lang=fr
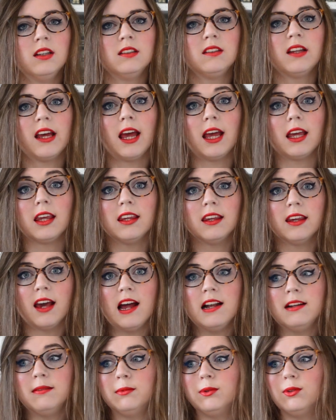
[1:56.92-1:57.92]
très
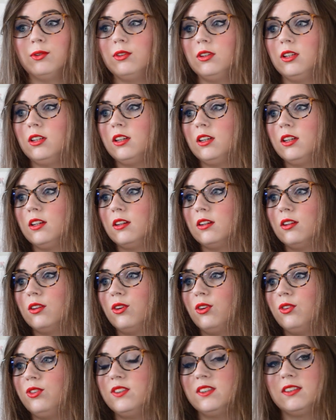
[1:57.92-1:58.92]
calme et
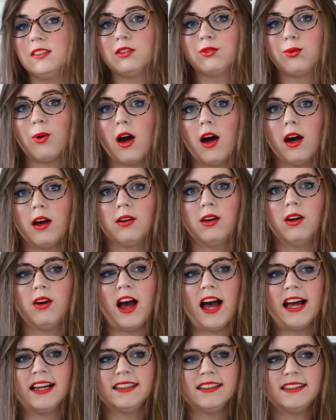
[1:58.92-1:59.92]
des histoires
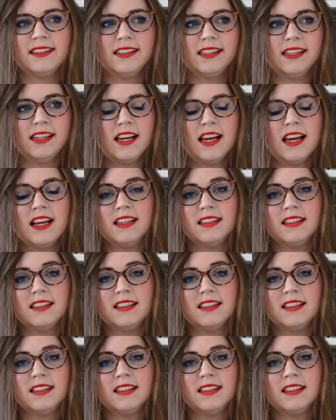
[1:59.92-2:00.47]
assez